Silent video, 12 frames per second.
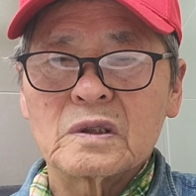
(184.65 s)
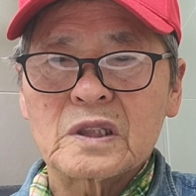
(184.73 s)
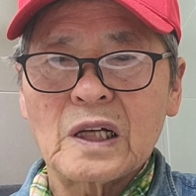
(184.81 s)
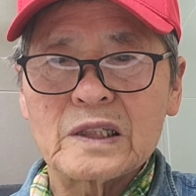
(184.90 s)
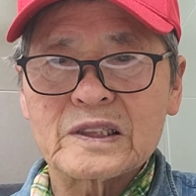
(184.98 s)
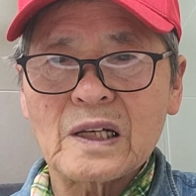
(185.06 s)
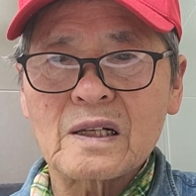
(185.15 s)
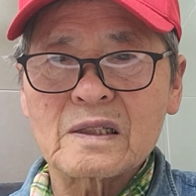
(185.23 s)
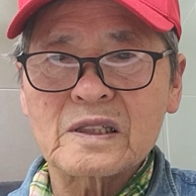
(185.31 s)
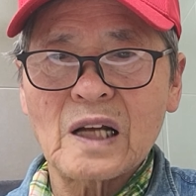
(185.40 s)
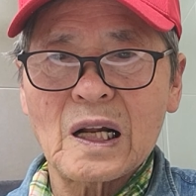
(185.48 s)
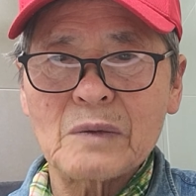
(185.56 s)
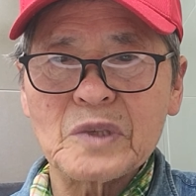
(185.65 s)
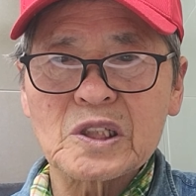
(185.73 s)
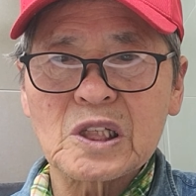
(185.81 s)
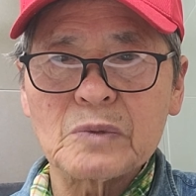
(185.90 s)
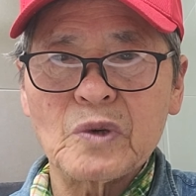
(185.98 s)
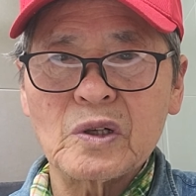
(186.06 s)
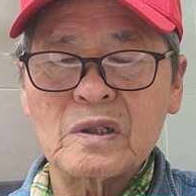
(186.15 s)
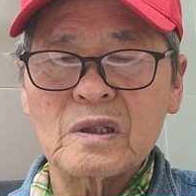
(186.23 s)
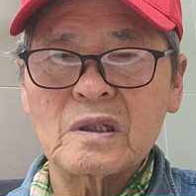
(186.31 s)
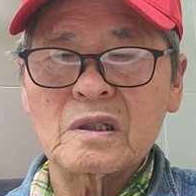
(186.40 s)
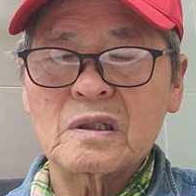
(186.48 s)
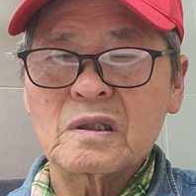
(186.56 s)
잘 사는 사람이
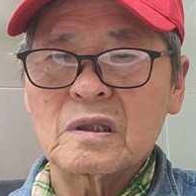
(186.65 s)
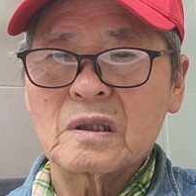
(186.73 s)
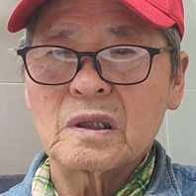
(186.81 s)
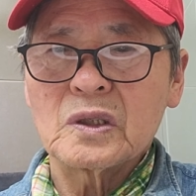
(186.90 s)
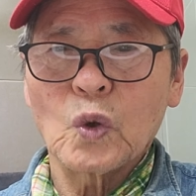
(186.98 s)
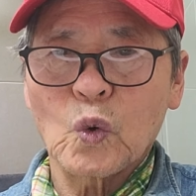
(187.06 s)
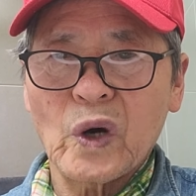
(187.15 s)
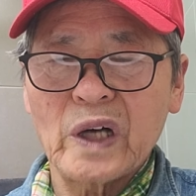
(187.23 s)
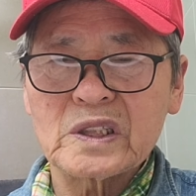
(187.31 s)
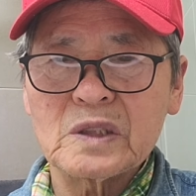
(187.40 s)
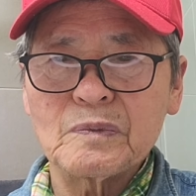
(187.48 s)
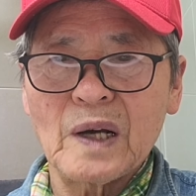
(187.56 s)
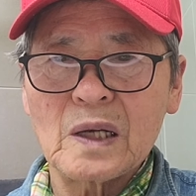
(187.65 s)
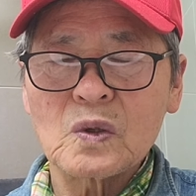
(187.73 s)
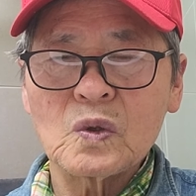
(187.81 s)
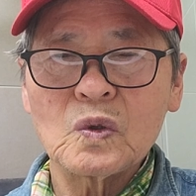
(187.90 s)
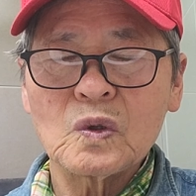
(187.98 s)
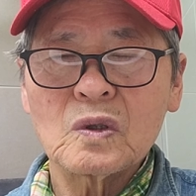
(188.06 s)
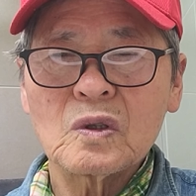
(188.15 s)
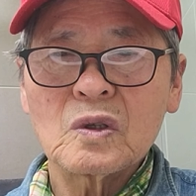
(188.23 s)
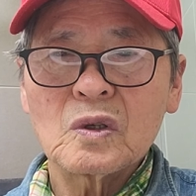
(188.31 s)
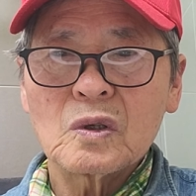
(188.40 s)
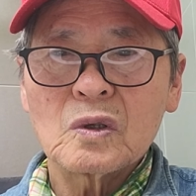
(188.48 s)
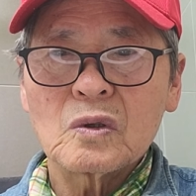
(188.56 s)
있으면 욕하지 말고
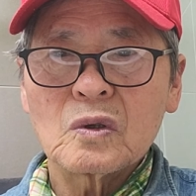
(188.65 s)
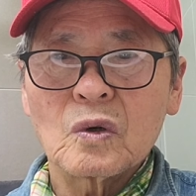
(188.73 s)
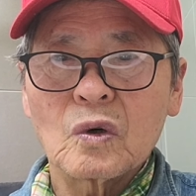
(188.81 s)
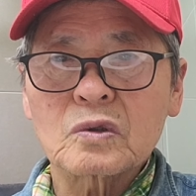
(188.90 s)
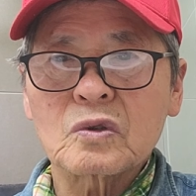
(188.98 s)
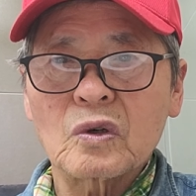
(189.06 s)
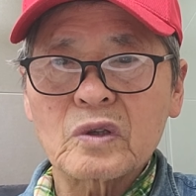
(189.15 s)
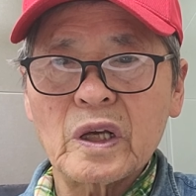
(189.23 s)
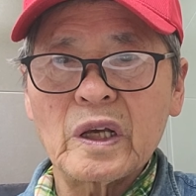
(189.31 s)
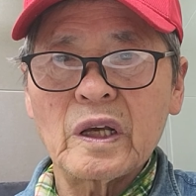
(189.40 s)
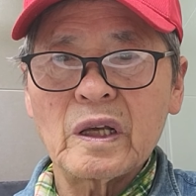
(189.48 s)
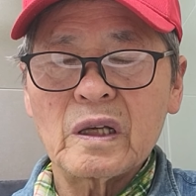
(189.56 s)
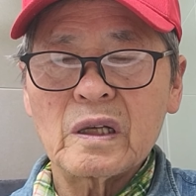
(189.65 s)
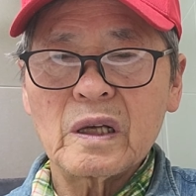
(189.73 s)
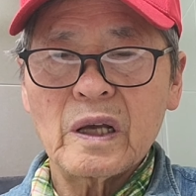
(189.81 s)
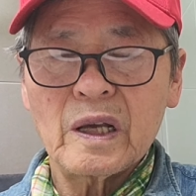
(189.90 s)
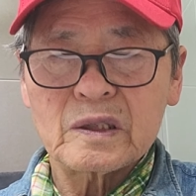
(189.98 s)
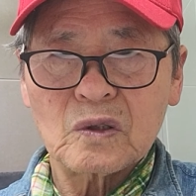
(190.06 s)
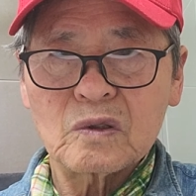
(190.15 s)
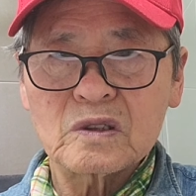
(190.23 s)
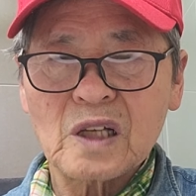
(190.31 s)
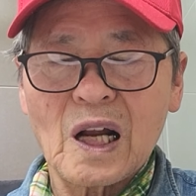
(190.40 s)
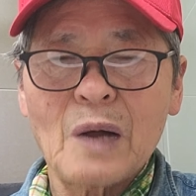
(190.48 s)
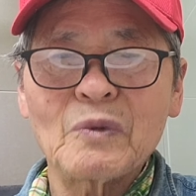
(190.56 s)
어떻게 해서 그
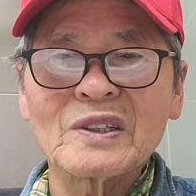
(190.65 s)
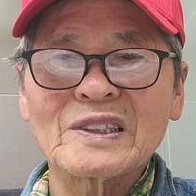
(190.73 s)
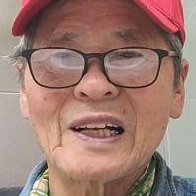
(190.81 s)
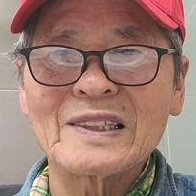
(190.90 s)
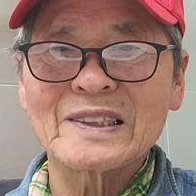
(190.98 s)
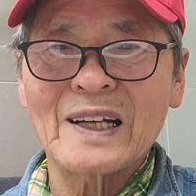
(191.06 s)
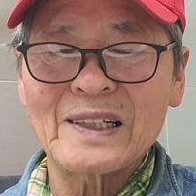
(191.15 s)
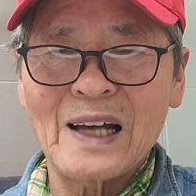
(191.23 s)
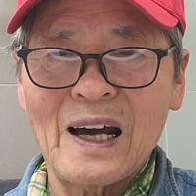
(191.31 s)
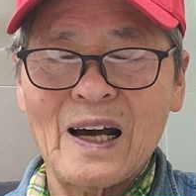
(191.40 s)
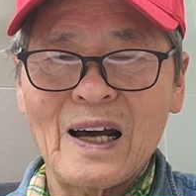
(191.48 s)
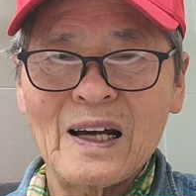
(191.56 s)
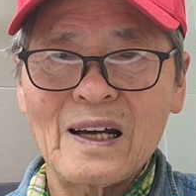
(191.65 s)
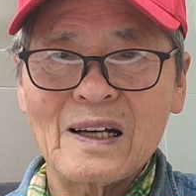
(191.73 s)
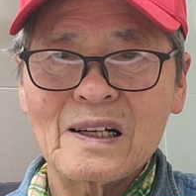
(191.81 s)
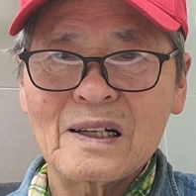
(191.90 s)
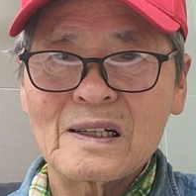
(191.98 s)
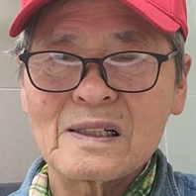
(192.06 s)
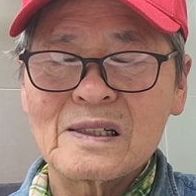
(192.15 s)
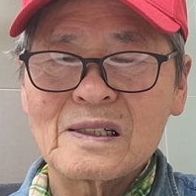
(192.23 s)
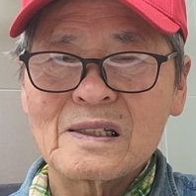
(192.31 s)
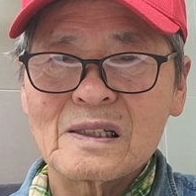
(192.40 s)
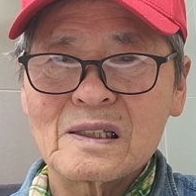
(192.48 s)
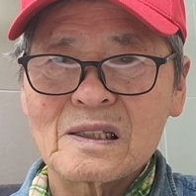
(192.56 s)
사람은 잘 사나
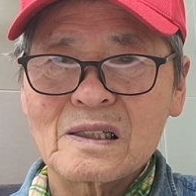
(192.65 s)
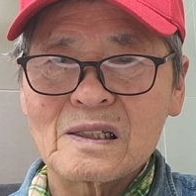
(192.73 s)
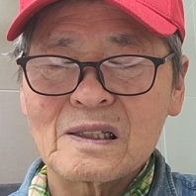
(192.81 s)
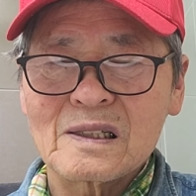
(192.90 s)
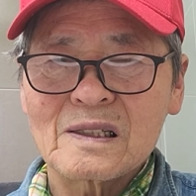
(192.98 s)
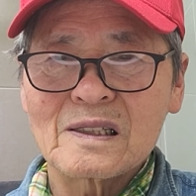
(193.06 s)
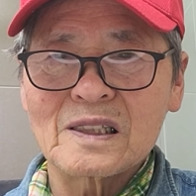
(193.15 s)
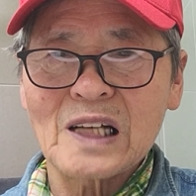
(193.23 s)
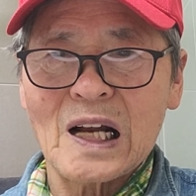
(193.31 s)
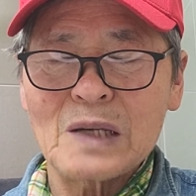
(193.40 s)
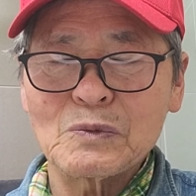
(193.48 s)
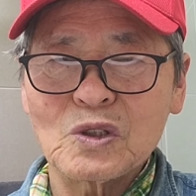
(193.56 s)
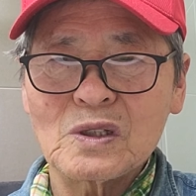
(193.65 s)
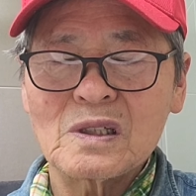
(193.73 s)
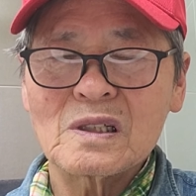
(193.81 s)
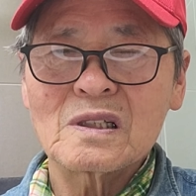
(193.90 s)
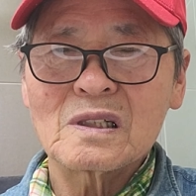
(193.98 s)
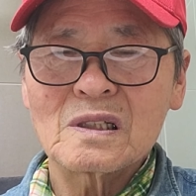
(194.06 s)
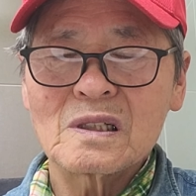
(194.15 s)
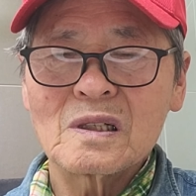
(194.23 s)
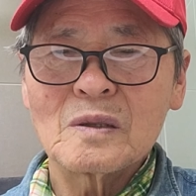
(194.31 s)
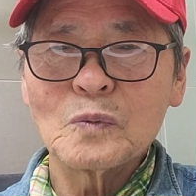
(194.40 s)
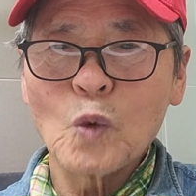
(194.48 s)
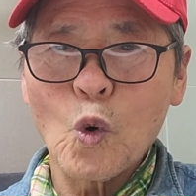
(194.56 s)
그 사람을
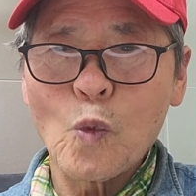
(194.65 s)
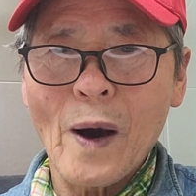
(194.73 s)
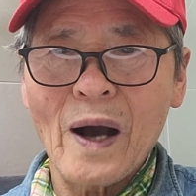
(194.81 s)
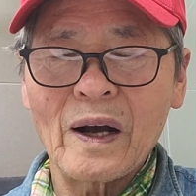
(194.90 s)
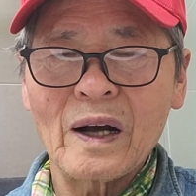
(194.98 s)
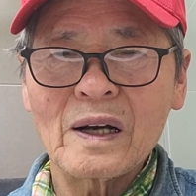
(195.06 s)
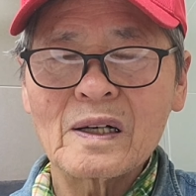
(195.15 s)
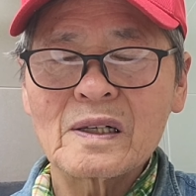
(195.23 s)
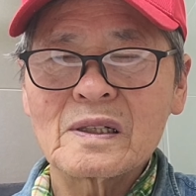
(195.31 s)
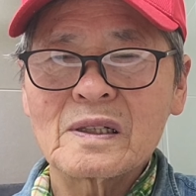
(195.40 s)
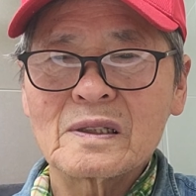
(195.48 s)
모방하는